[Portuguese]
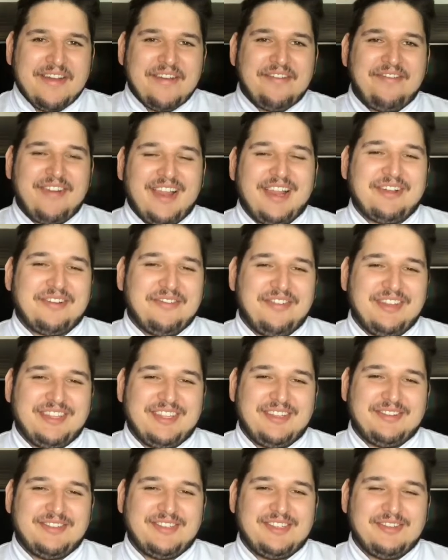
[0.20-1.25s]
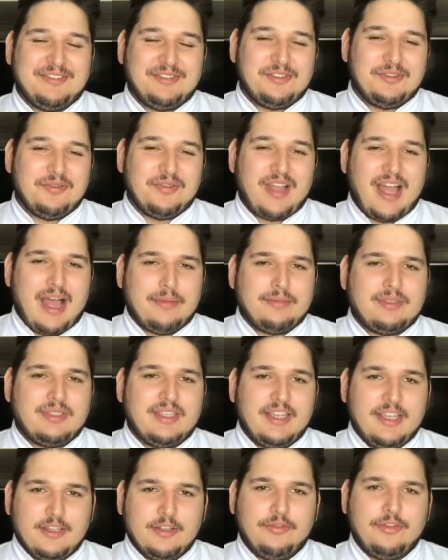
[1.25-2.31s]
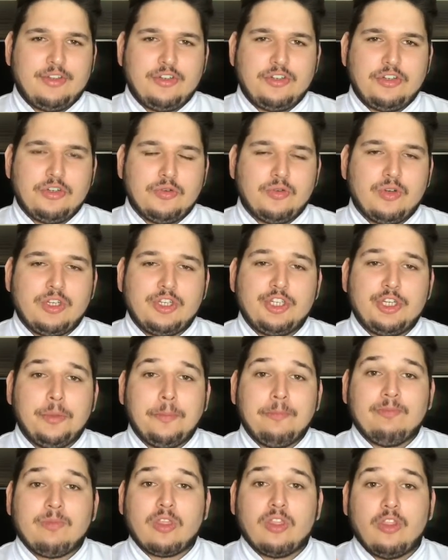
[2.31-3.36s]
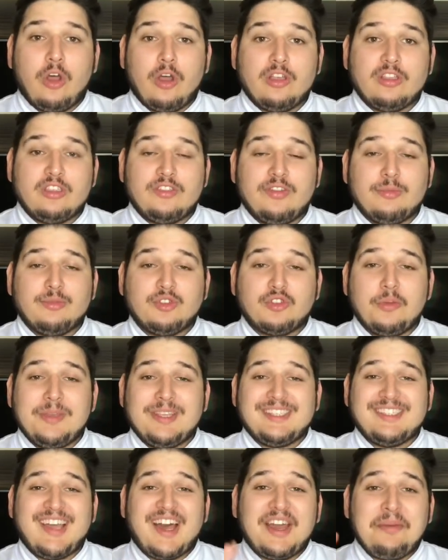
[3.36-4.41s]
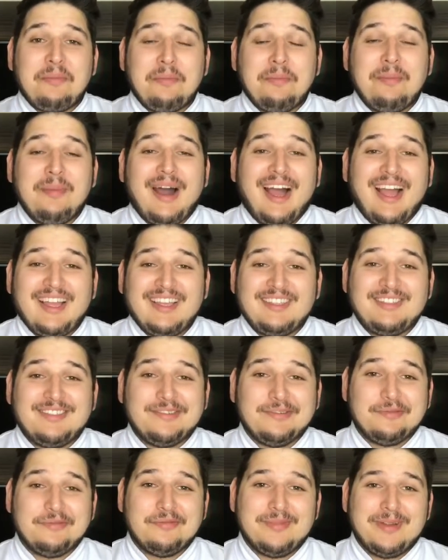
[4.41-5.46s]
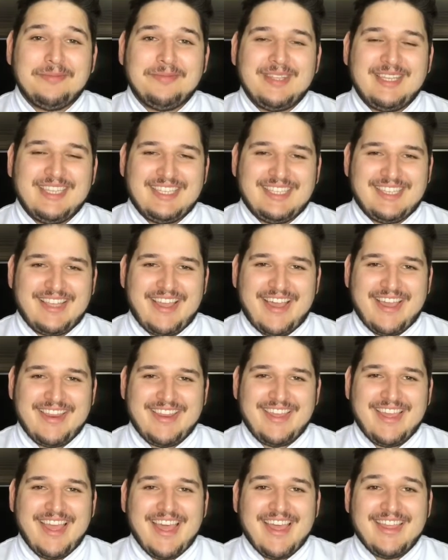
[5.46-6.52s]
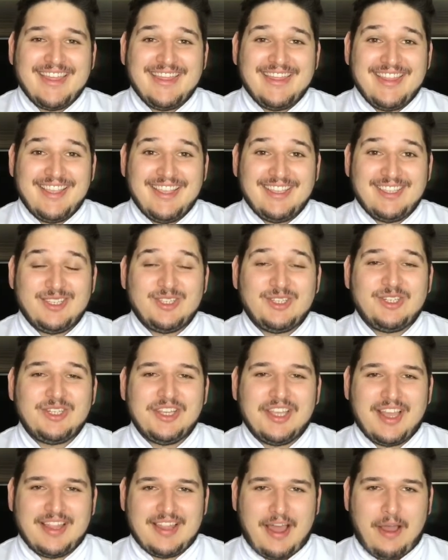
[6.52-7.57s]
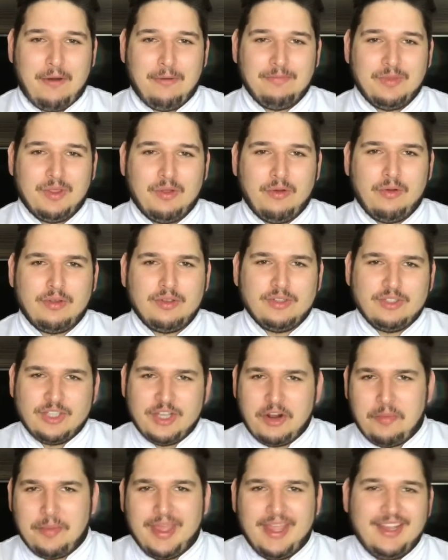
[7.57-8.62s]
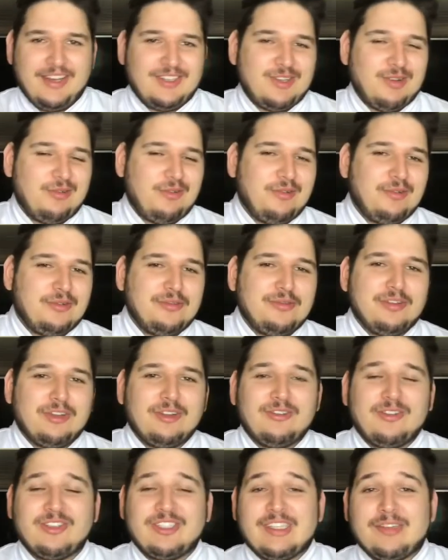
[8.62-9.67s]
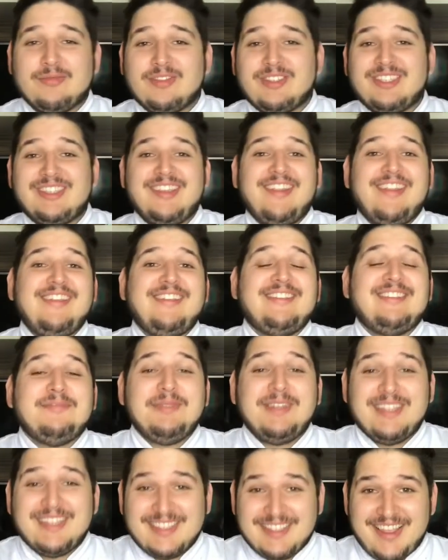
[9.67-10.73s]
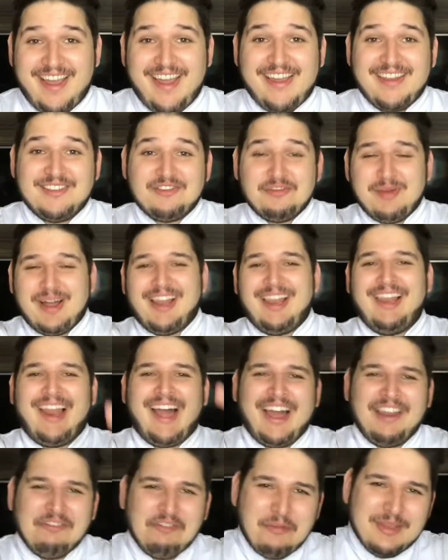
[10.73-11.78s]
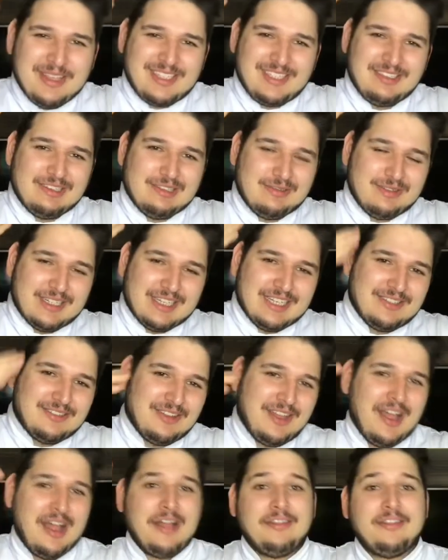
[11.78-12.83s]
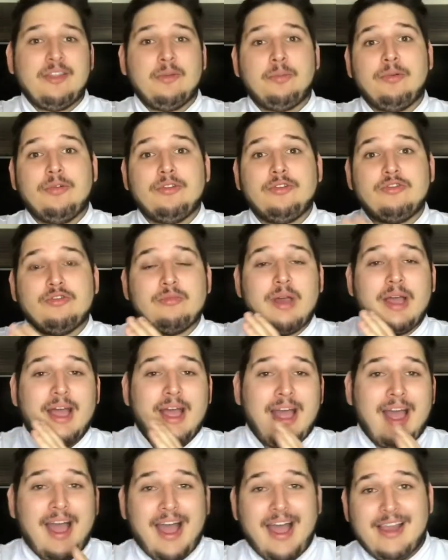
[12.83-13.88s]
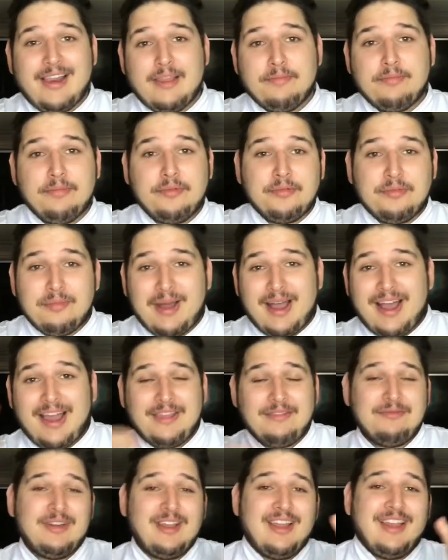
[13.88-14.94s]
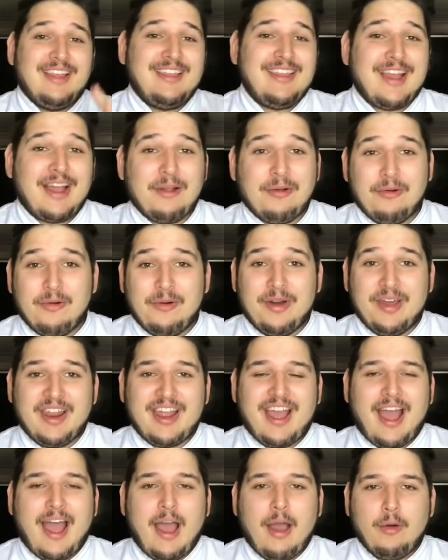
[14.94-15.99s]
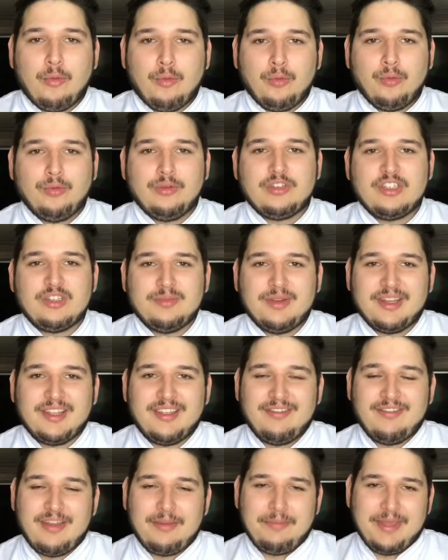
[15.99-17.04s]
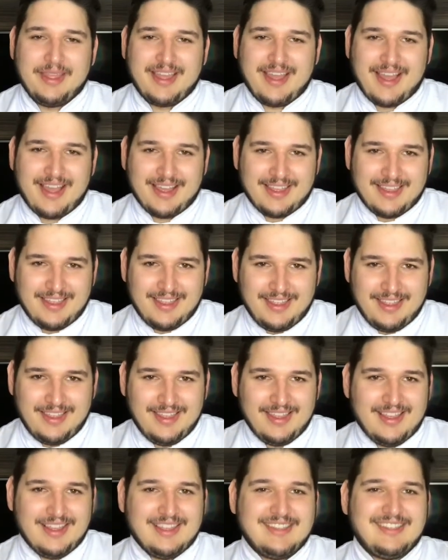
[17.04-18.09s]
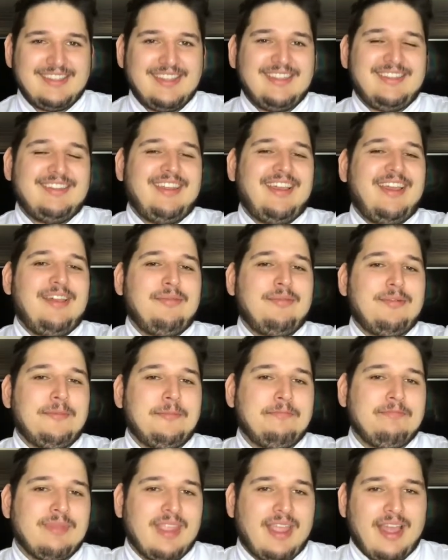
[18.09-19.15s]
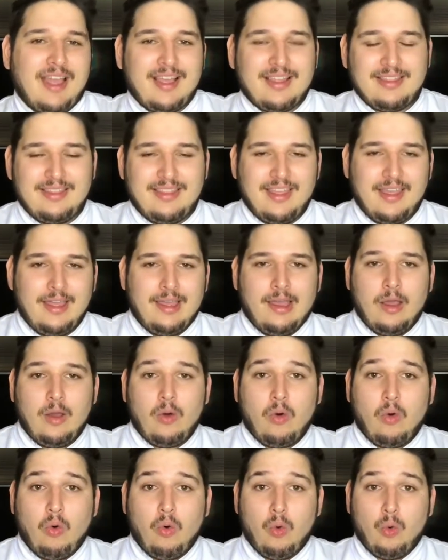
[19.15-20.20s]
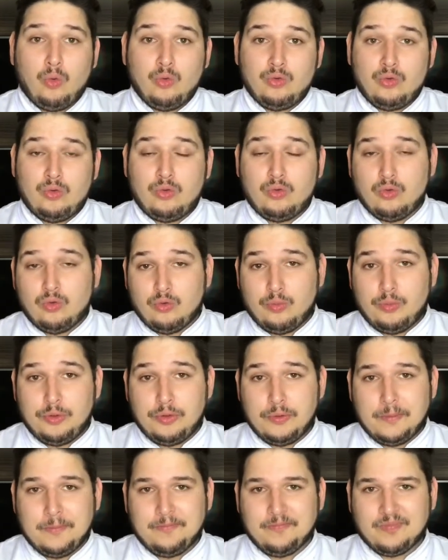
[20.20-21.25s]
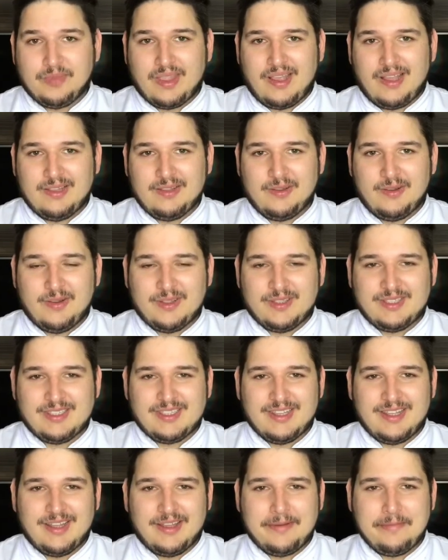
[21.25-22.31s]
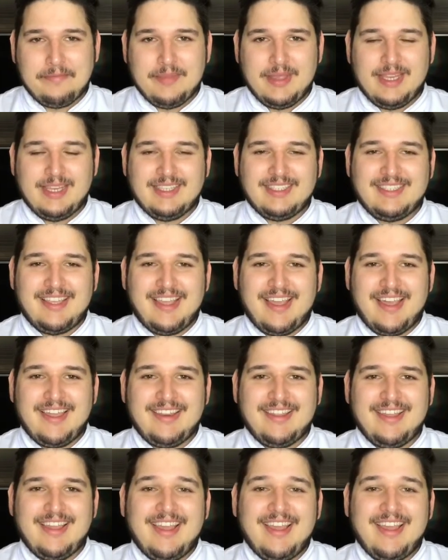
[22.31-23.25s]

Fala confeiteiros, eu sou o Gabs e no vídeo de hoje nós vamos começar mais uma minissérie neste canal. Geralmente ao longo do ano nós temos três minisséries, uma lá no comecinho do ano, depois uma ali por maio e agora a última que vai pegar aqui setembro até outubro a nossa minissérie